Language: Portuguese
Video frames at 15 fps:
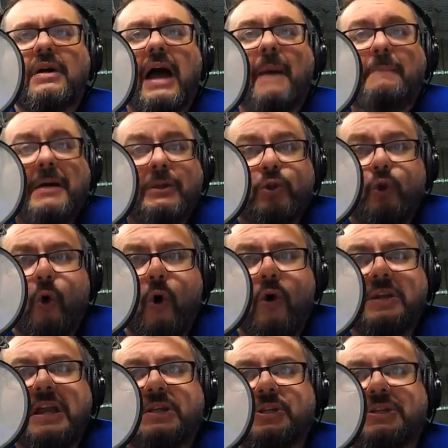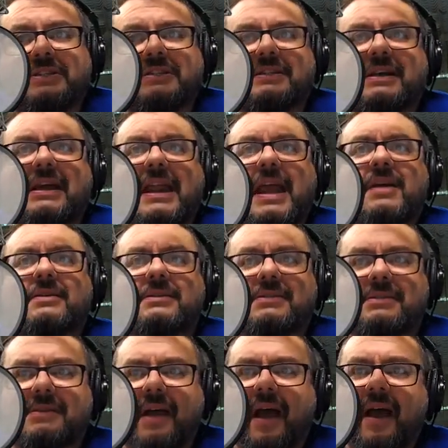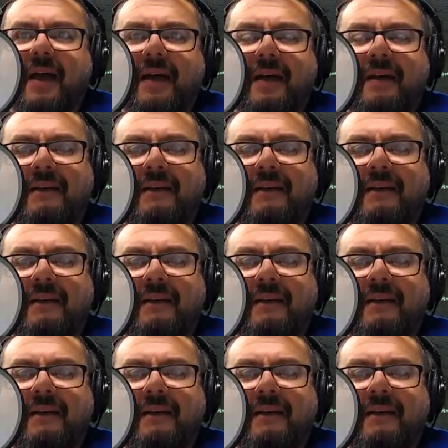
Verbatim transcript: abandone a descrença